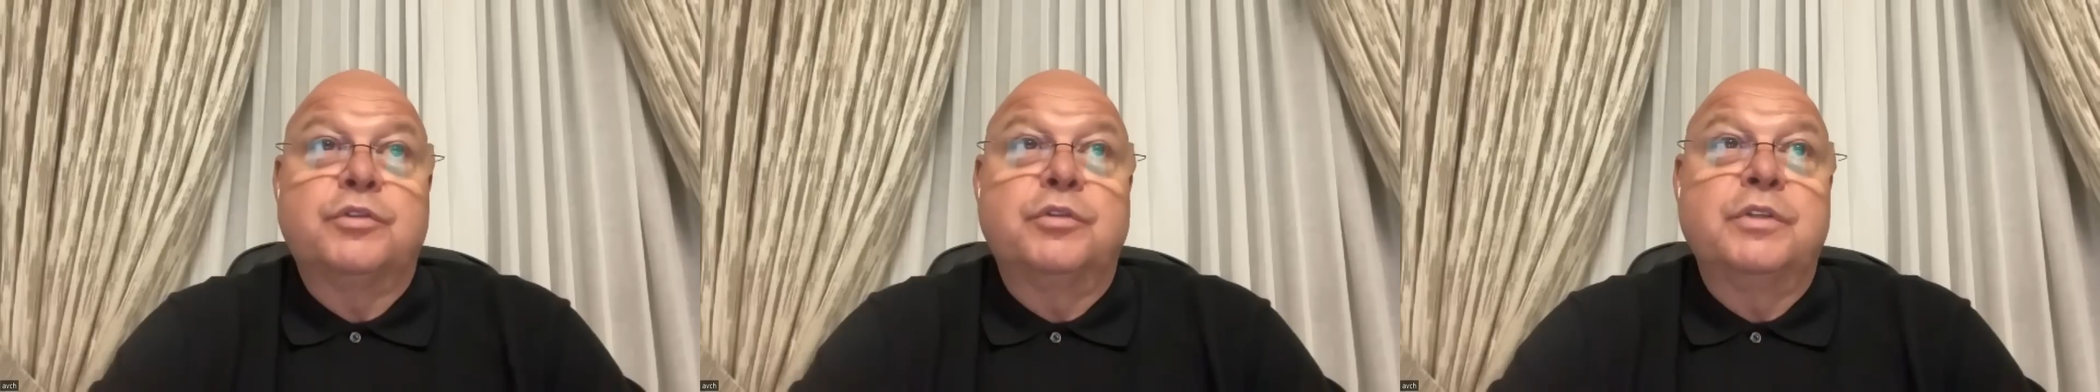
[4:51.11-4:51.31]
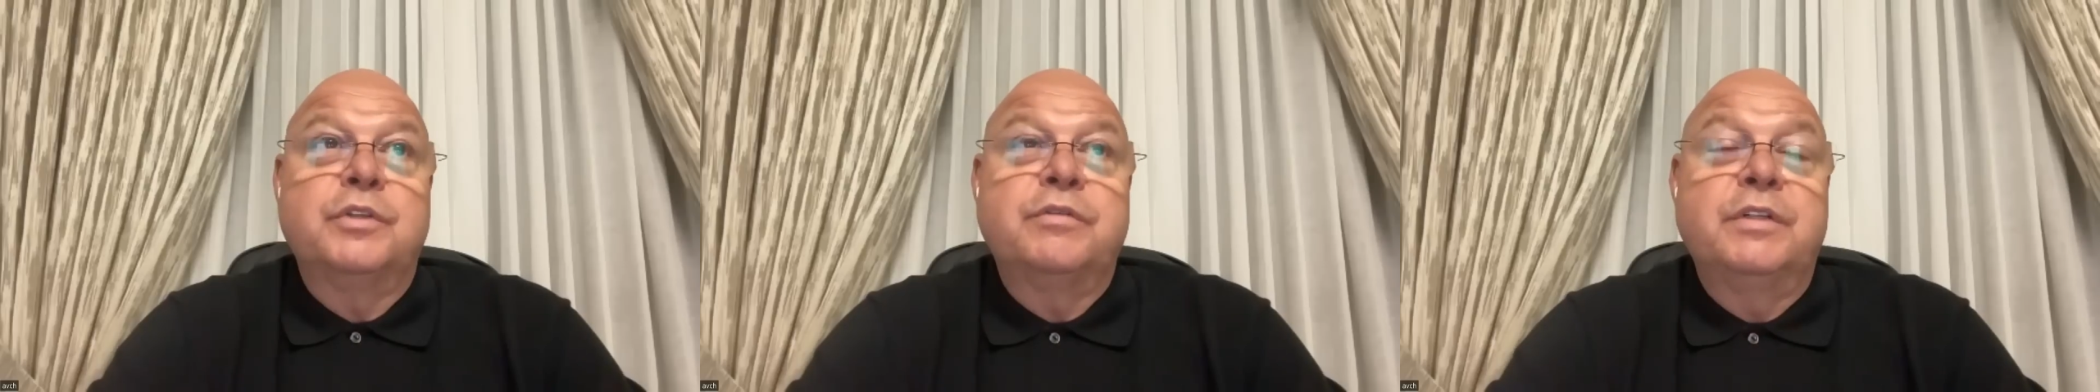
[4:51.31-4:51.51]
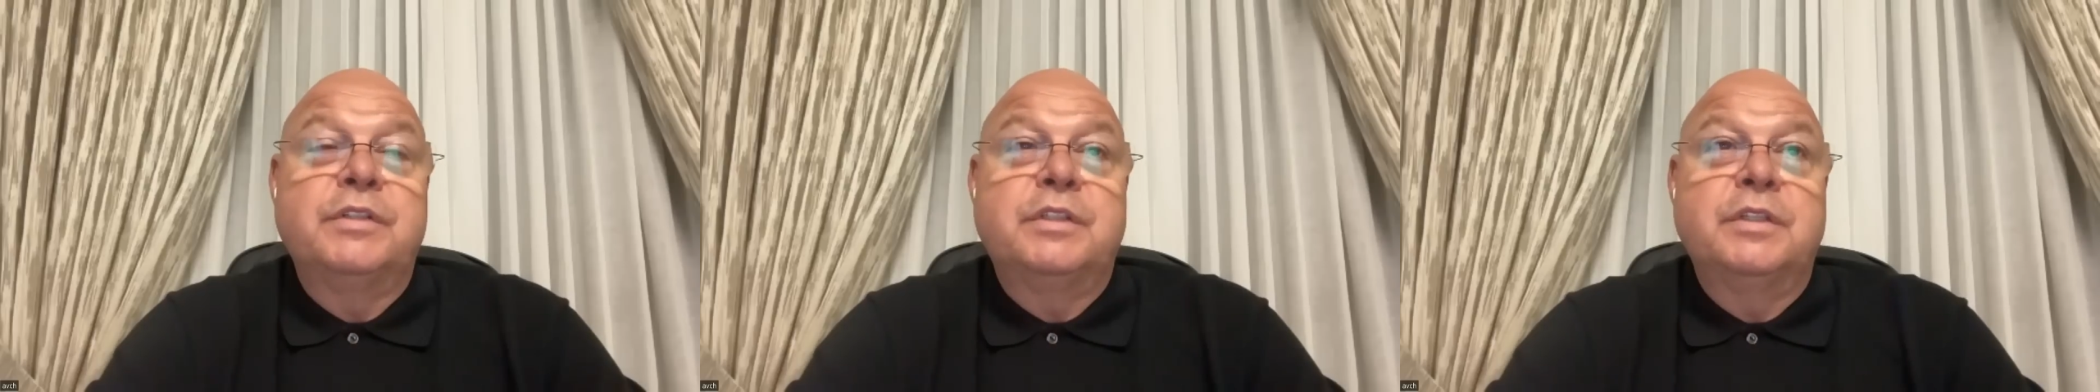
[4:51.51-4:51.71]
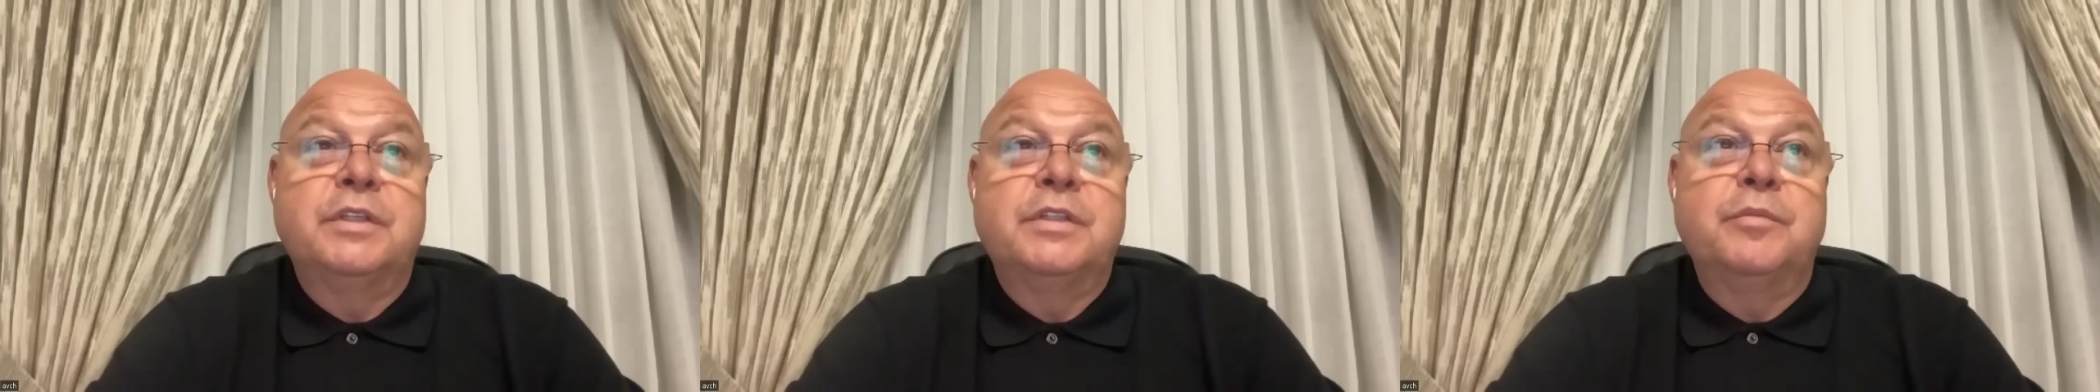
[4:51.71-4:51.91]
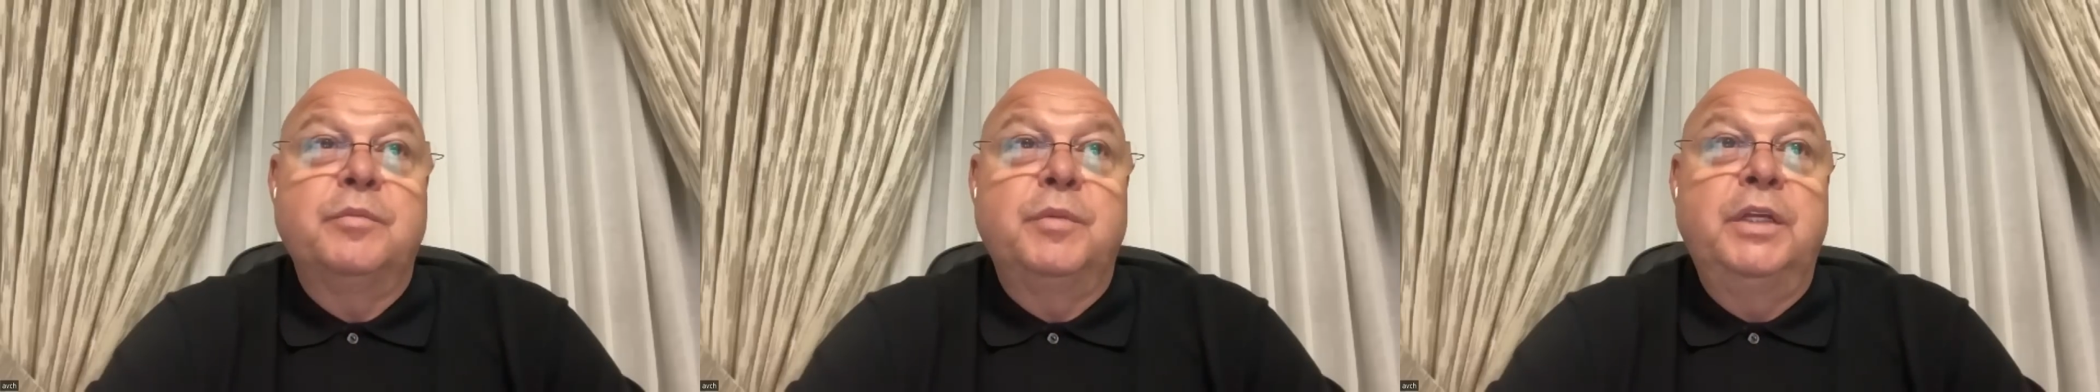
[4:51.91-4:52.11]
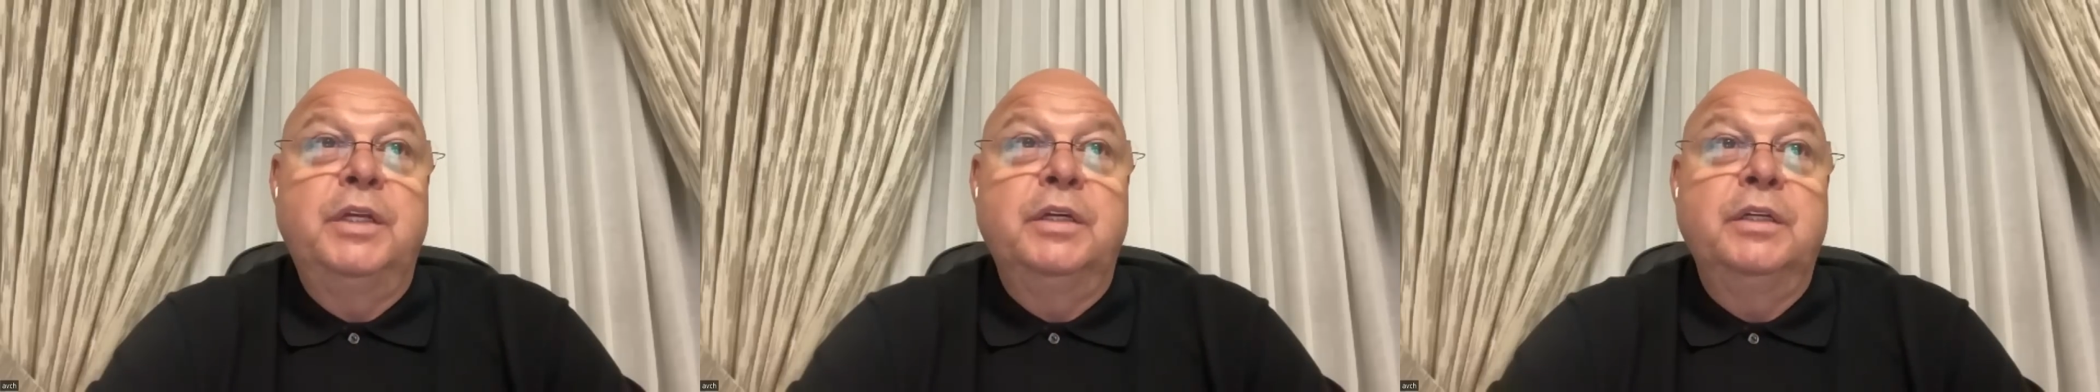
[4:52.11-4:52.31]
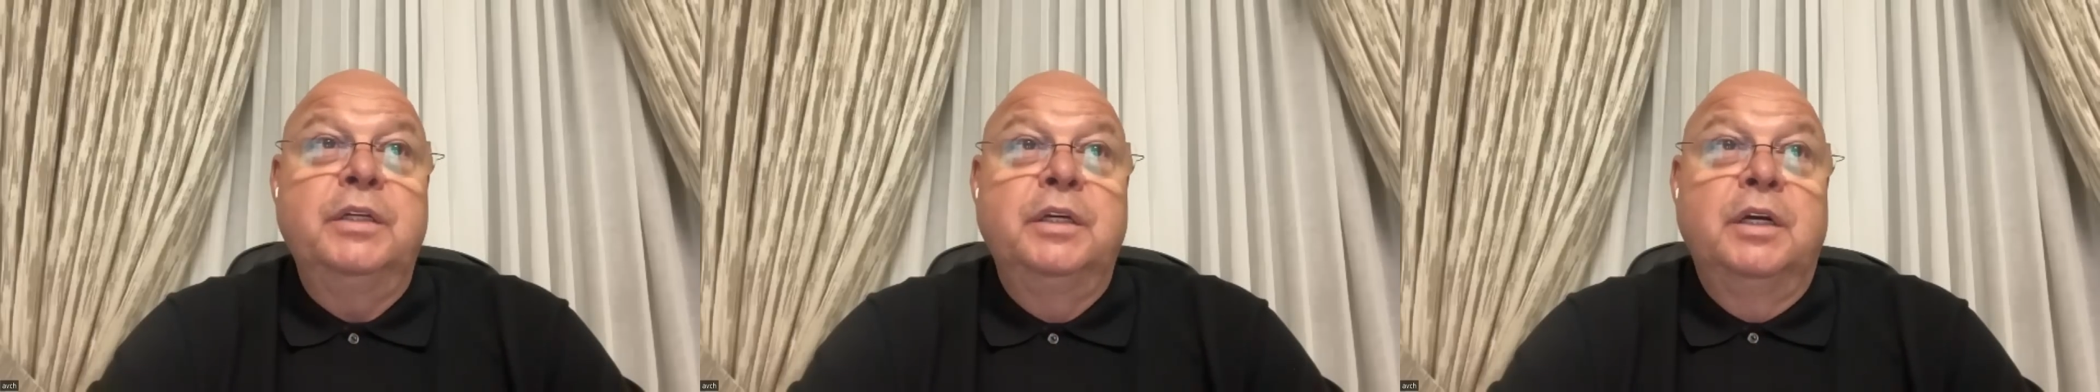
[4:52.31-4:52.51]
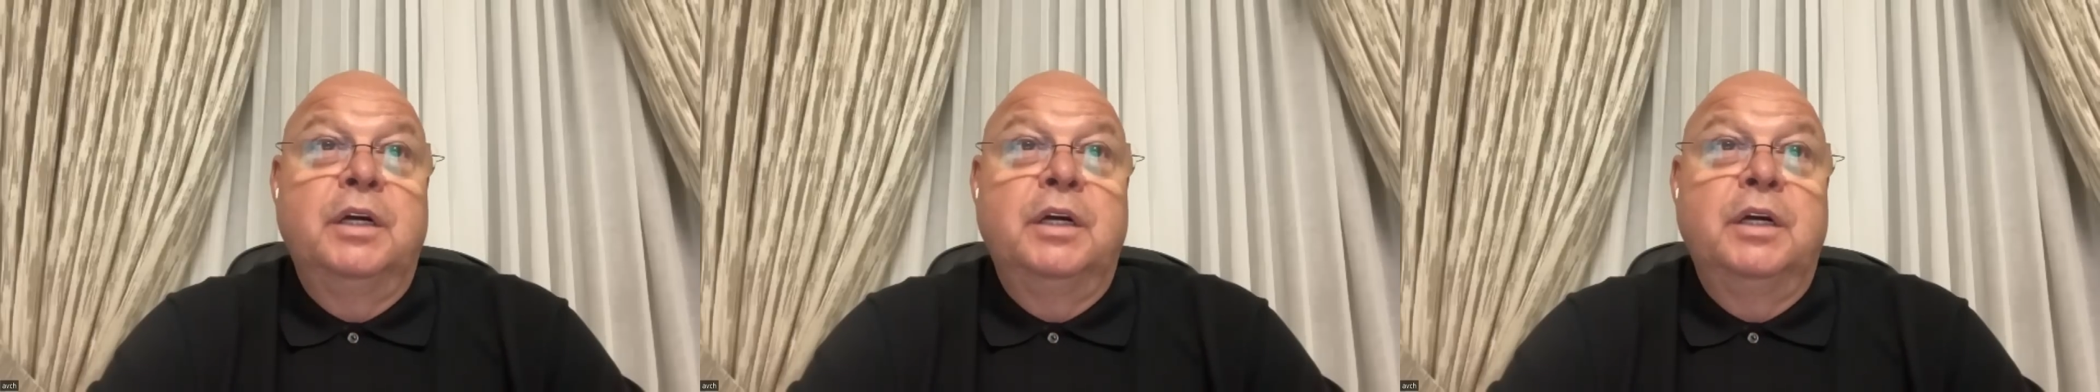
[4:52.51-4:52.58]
что называется, на земле,